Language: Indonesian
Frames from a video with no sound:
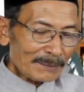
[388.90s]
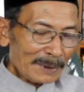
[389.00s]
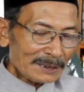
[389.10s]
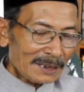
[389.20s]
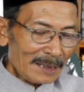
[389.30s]

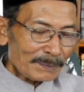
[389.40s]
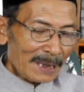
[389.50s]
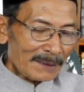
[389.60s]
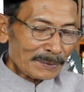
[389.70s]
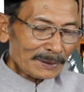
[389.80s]

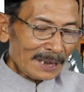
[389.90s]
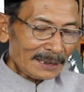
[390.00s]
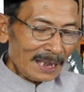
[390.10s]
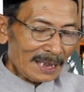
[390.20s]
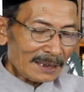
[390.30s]
siapa-siapa
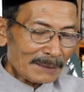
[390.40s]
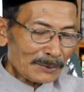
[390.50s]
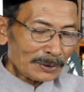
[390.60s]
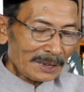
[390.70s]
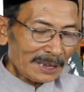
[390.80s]
punyanya
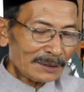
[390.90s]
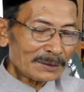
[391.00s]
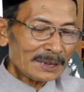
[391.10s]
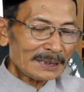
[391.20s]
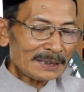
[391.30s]
hanya muktik
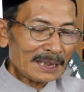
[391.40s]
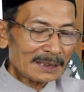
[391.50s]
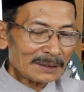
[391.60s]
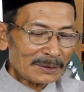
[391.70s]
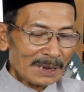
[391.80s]
itu
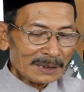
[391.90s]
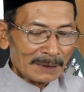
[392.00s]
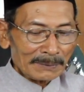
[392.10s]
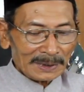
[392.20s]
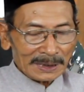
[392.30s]
saja atau
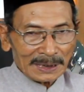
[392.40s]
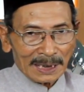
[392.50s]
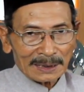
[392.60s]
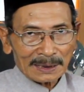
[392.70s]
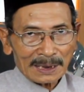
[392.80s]
orang yang
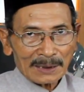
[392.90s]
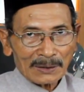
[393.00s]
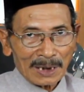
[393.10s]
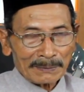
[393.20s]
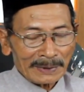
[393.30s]
merdikan
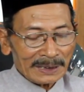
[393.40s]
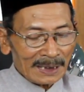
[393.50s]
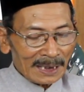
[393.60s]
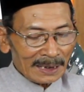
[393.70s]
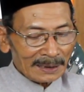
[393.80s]
nah, orang
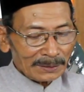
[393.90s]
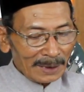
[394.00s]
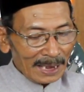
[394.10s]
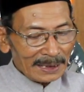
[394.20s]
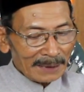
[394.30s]

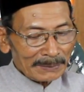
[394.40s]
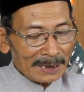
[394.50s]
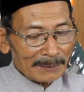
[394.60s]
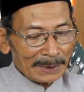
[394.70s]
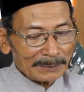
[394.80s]
merdiakan itulah yang
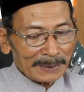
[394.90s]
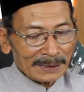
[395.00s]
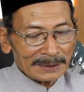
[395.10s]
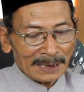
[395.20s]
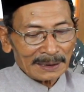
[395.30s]
mendapat
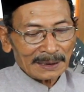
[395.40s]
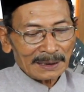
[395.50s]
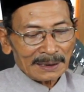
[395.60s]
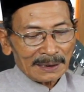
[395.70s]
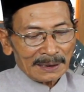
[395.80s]
bagian
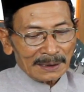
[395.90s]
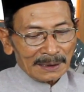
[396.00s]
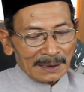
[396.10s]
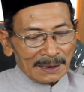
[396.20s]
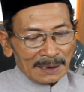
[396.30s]

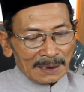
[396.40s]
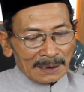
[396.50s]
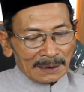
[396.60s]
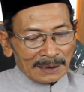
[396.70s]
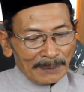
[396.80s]

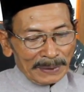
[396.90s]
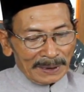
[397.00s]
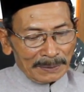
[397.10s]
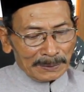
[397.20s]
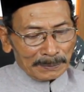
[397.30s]

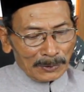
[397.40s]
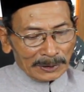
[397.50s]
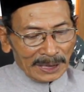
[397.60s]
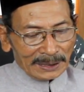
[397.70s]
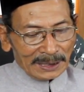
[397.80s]
tapi
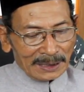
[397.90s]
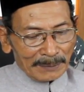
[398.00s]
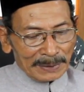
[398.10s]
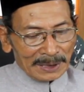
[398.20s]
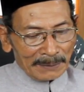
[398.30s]
muktik
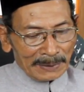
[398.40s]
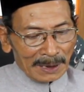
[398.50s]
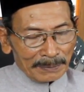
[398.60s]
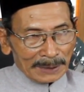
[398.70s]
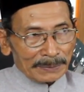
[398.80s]
tidak bisa
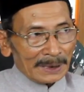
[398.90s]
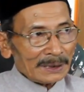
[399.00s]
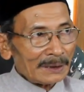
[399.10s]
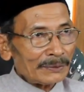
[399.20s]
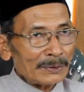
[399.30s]
mendapat
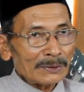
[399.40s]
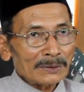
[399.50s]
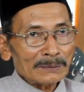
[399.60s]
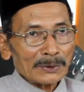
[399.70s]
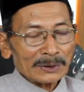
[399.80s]
bagian
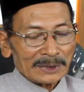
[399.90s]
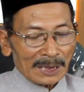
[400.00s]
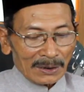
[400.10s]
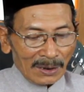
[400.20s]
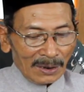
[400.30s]
furudul
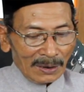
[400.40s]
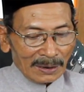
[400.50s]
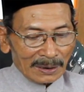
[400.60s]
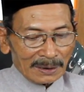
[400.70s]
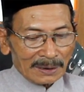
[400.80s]

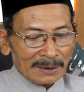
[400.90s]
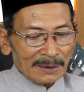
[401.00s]
muqaddarah